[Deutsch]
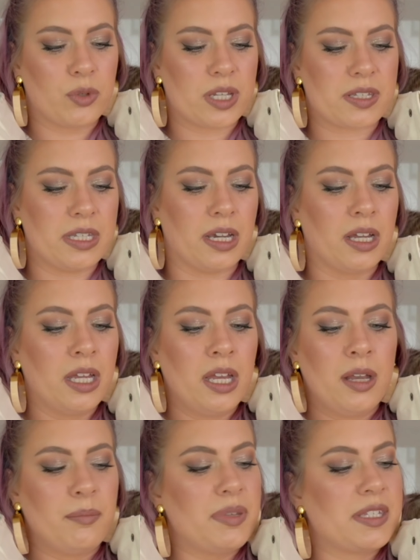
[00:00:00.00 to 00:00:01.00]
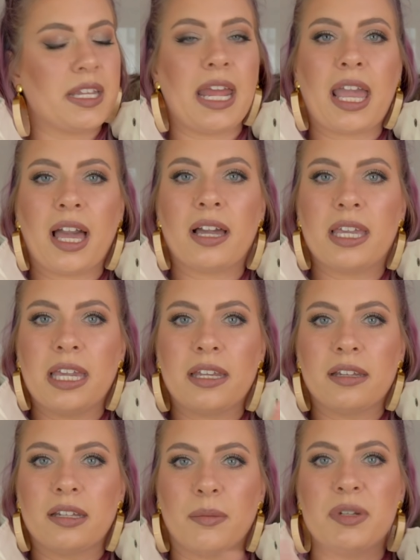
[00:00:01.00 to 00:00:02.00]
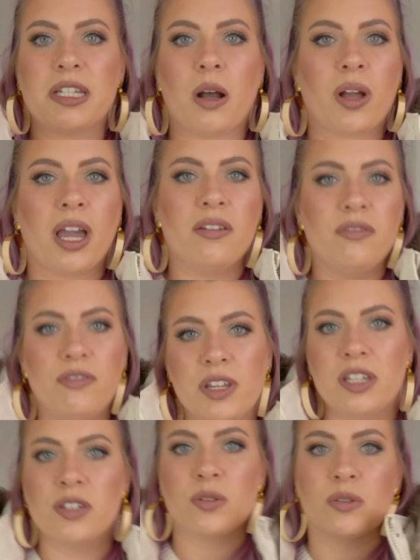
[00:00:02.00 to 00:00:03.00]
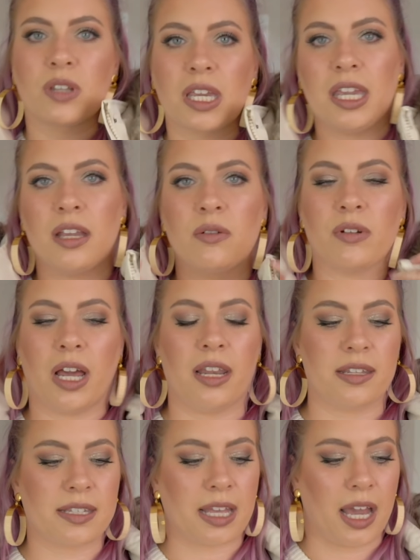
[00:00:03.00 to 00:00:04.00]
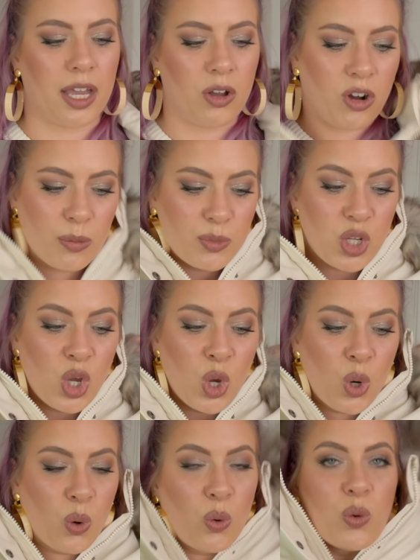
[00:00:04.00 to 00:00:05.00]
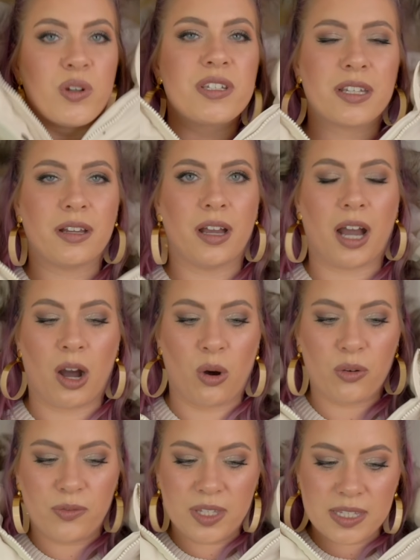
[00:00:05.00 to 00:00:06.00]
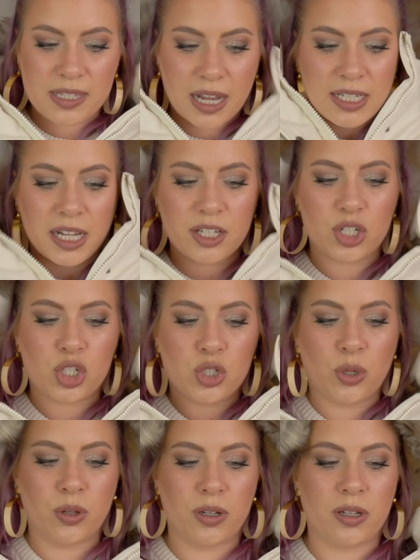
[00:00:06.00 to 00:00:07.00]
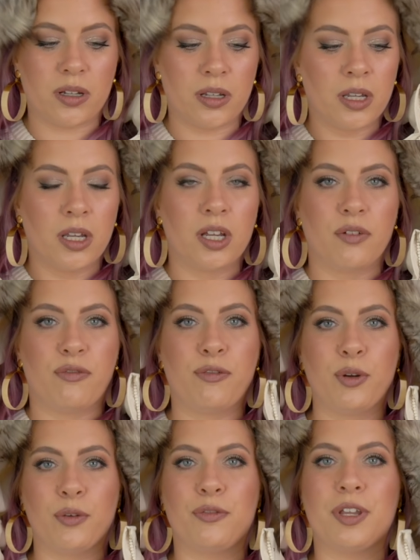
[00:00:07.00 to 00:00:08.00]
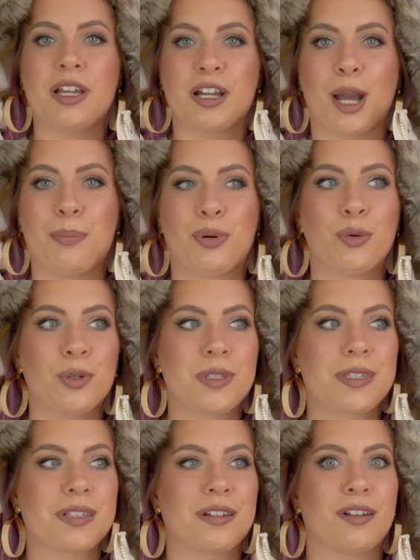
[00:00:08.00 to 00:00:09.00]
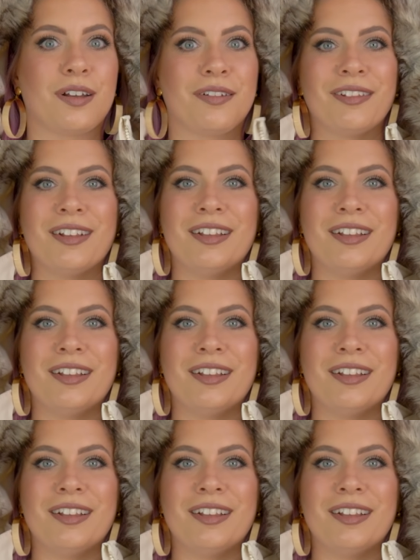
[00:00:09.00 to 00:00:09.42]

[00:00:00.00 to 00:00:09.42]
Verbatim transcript: wo das hier ein bisschen enger geht, ne, damit da auch kein Wind und Regen und alles reinkommt. Und äh, auch, wie gesagt, halt eine schöne, fluffige Kapuze